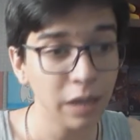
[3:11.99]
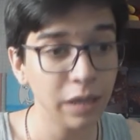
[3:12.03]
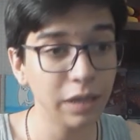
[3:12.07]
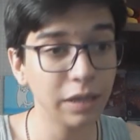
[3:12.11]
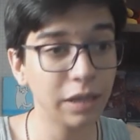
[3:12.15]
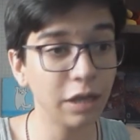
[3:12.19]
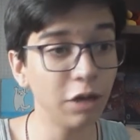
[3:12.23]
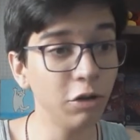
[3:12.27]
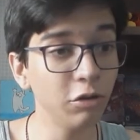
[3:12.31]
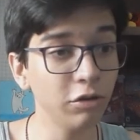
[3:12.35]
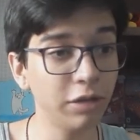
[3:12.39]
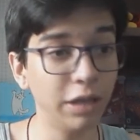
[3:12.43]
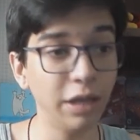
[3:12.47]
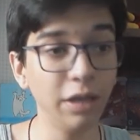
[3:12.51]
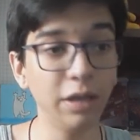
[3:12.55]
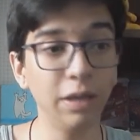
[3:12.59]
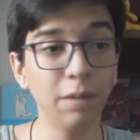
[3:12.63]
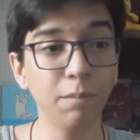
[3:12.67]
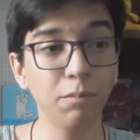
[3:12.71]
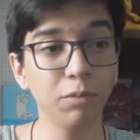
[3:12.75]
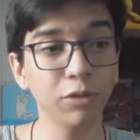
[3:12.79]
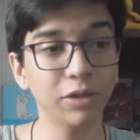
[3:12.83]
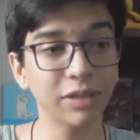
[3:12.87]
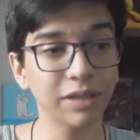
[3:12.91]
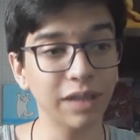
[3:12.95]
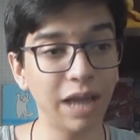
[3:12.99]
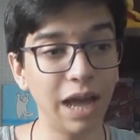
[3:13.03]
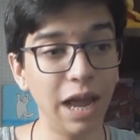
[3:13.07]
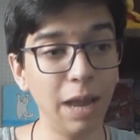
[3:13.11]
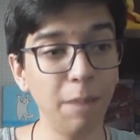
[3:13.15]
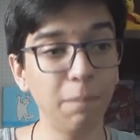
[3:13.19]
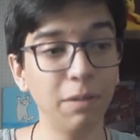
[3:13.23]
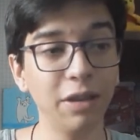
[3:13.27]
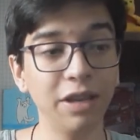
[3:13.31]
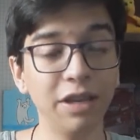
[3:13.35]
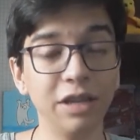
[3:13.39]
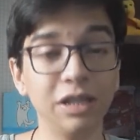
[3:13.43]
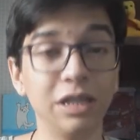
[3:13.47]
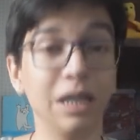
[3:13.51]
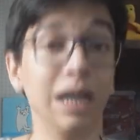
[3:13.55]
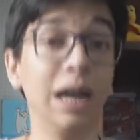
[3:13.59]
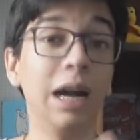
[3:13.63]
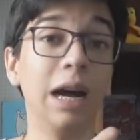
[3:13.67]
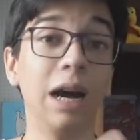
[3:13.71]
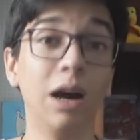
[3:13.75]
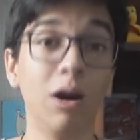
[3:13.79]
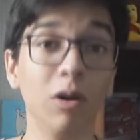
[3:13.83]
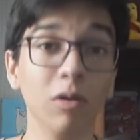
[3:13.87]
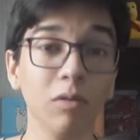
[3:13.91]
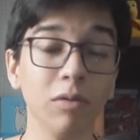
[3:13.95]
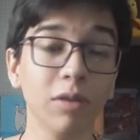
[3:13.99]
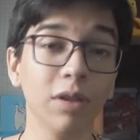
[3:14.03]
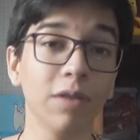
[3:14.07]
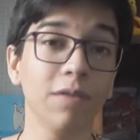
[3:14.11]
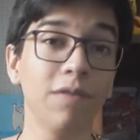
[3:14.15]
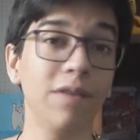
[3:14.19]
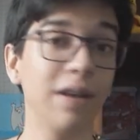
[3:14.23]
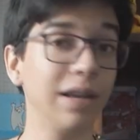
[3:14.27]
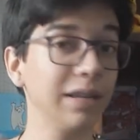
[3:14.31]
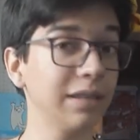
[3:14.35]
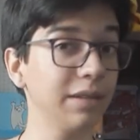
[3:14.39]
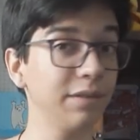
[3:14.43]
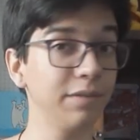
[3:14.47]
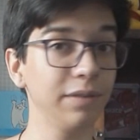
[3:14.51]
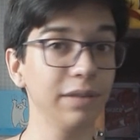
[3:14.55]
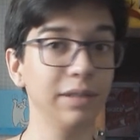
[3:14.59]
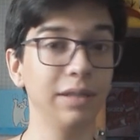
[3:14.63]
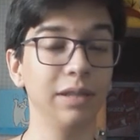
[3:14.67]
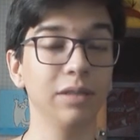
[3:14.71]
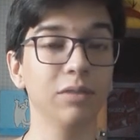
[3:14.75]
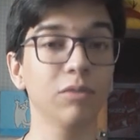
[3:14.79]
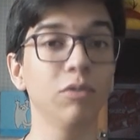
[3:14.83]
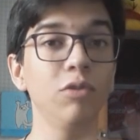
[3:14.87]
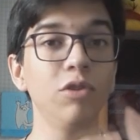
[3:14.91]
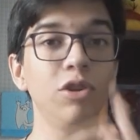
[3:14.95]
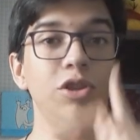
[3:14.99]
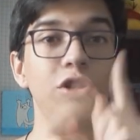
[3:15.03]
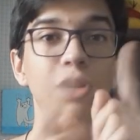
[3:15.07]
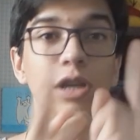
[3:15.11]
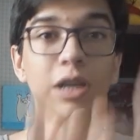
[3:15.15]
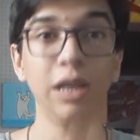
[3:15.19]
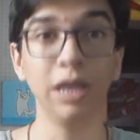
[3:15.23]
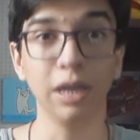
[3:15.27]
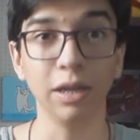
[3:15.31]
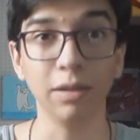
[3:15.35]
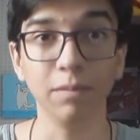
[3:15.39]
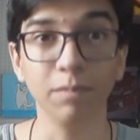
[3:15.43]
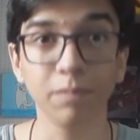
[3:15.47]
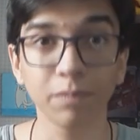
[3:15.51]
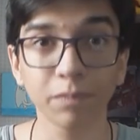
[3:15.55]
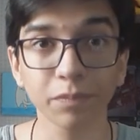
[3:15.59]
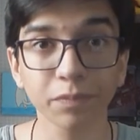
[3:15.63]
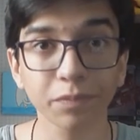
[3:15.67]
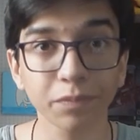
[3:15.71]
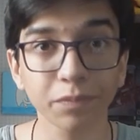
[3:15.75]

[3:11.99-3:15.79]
então eu tenho que buscar e planejar algo que faça vocês curtirem.